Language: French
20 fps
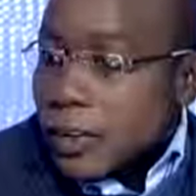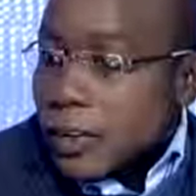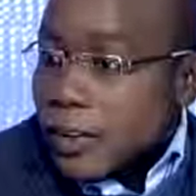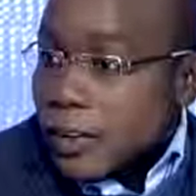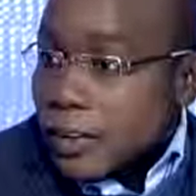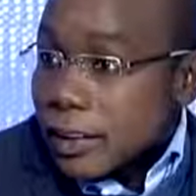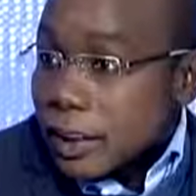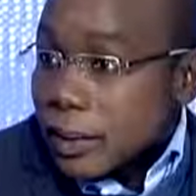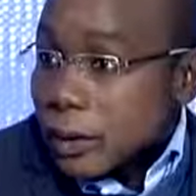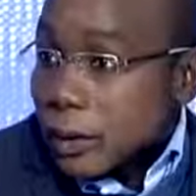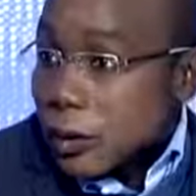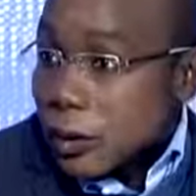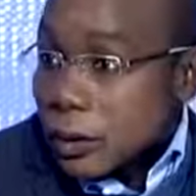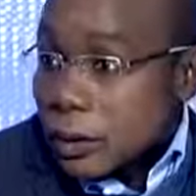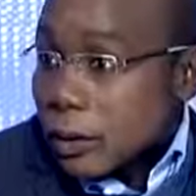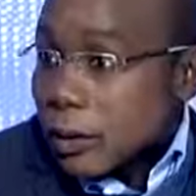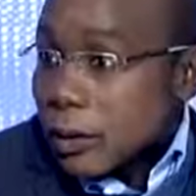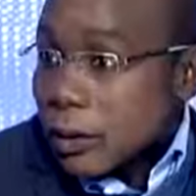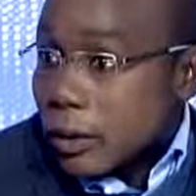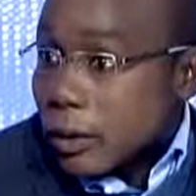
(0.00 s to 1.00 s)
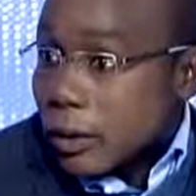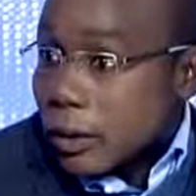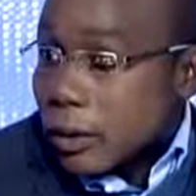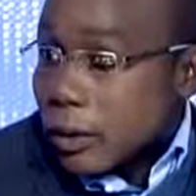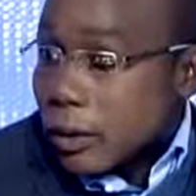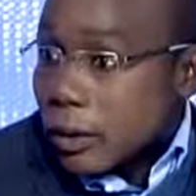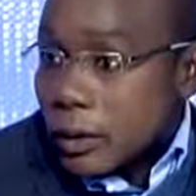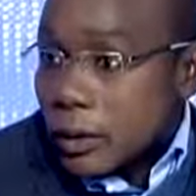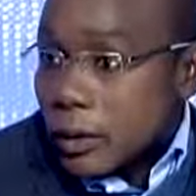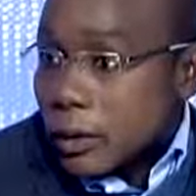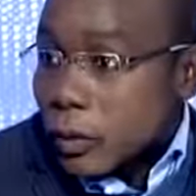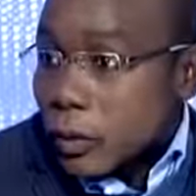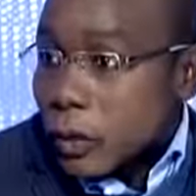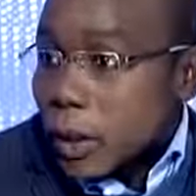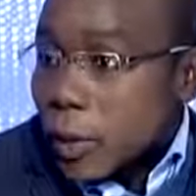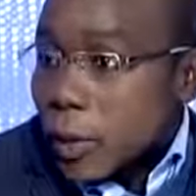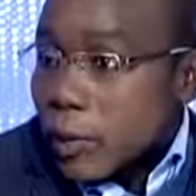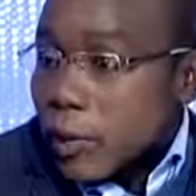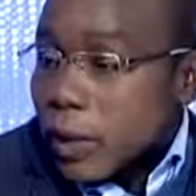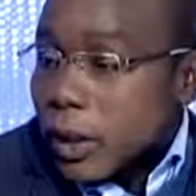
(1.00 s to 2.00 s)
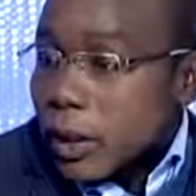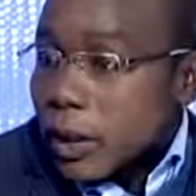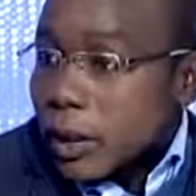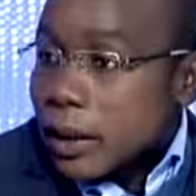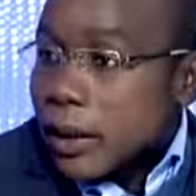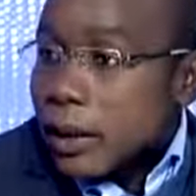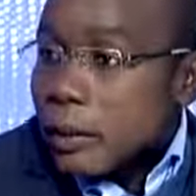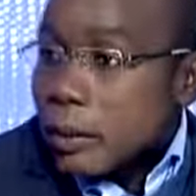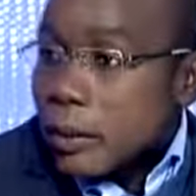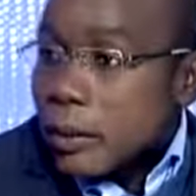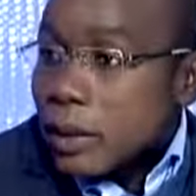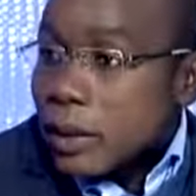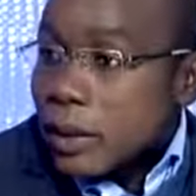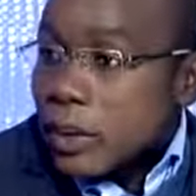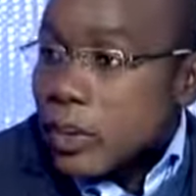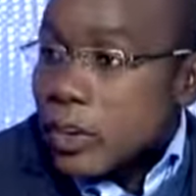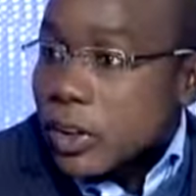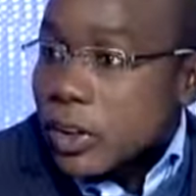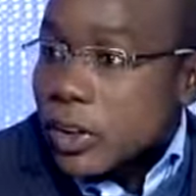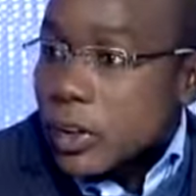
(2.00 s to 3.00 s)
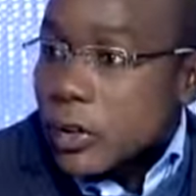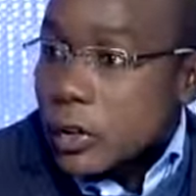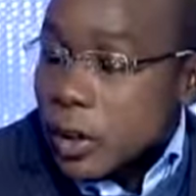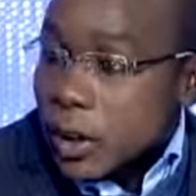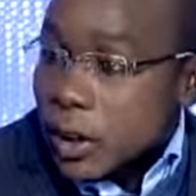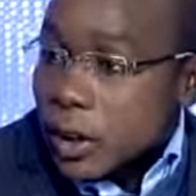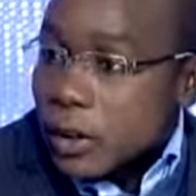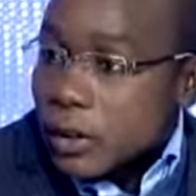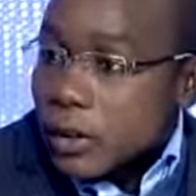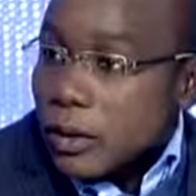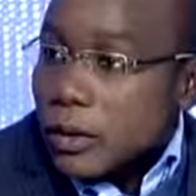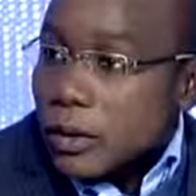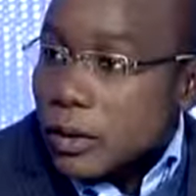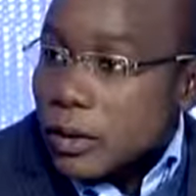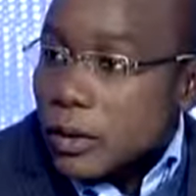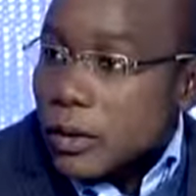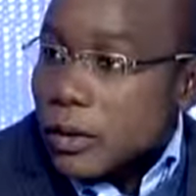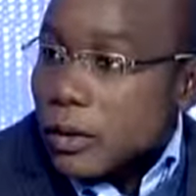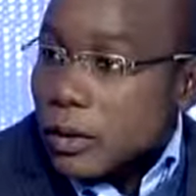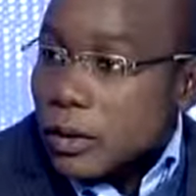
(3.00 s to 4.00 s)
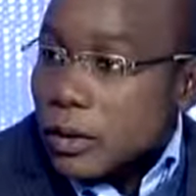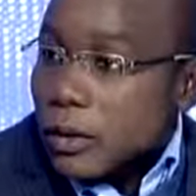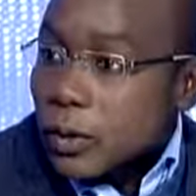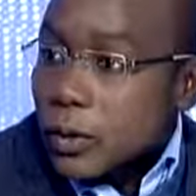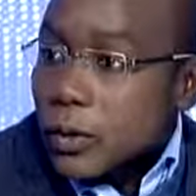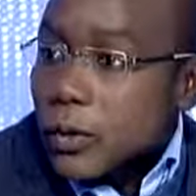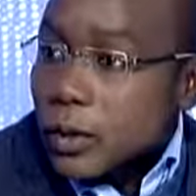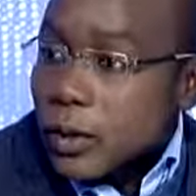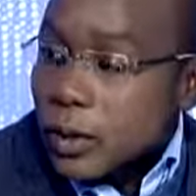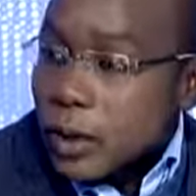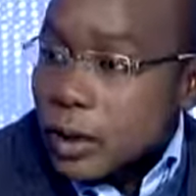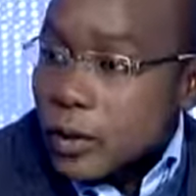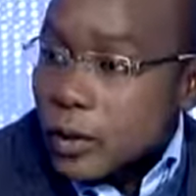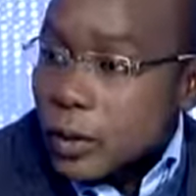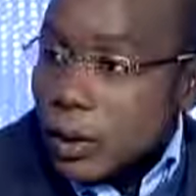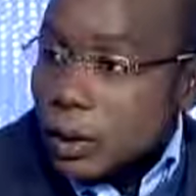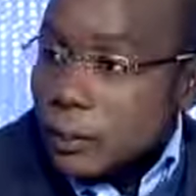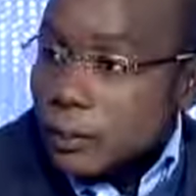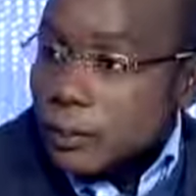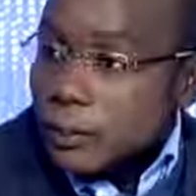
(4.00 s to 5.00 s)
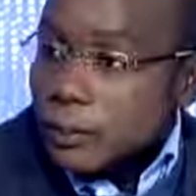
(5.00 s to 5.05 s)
les internautes euh, de la même manière qu'il protège les citoyens sur, euh, sur son territoire.